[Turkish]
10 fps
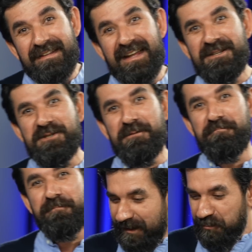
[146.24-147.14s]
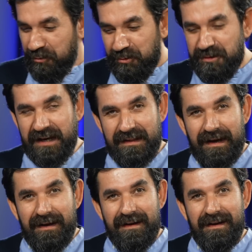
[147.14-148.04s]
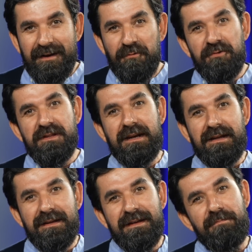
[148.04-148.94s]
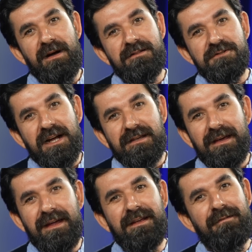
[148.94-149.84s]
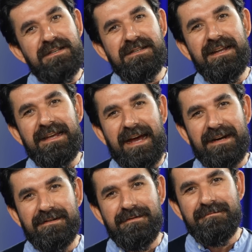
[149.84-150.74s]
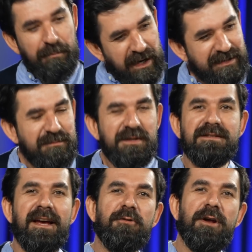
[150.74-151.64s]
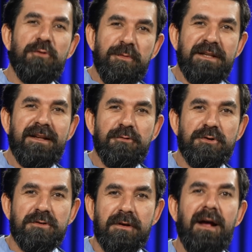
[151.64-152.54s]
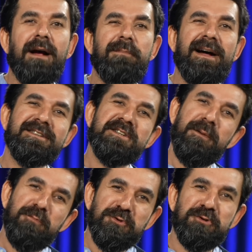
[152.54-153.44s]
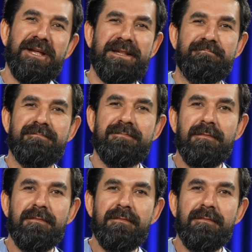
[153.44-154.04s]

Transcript: dericiyim. bu ülkede o deriyi ya padişah giyer ya veziri giyer. Baktım ki sen ona hürmet ediyorsun. Ha padişah budur dedim.